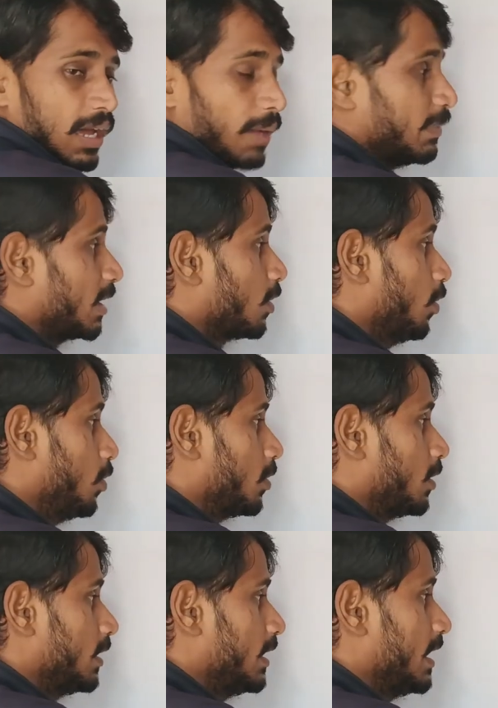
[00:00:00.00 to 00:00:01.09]
अब देखो
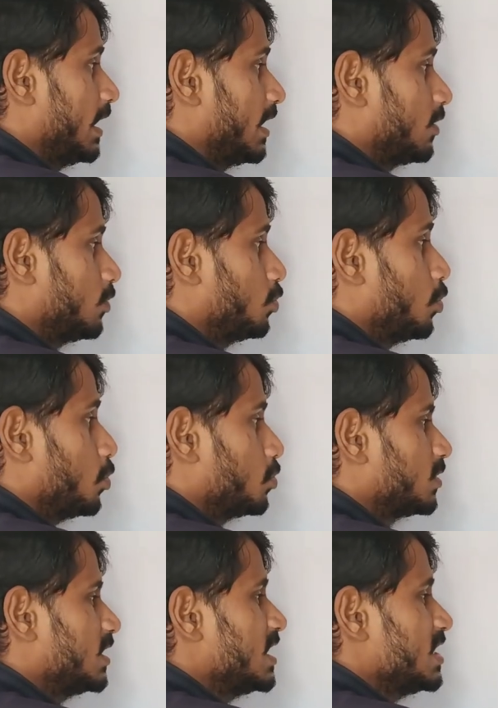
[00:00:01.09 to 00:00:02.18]
एक दो
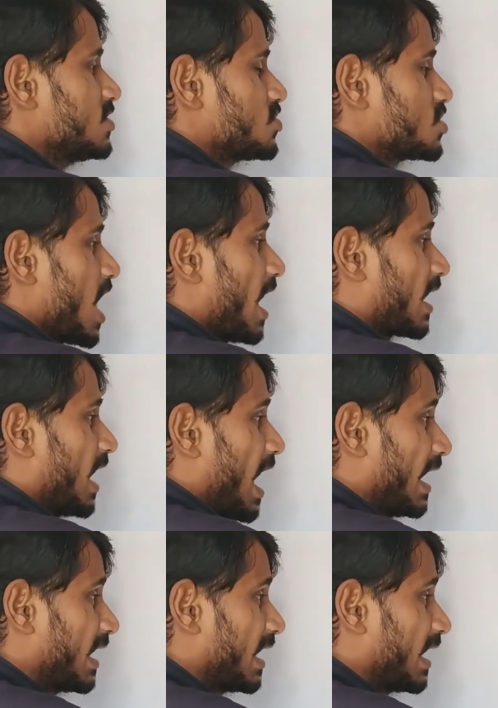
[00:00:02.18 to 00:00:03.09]
तीन चार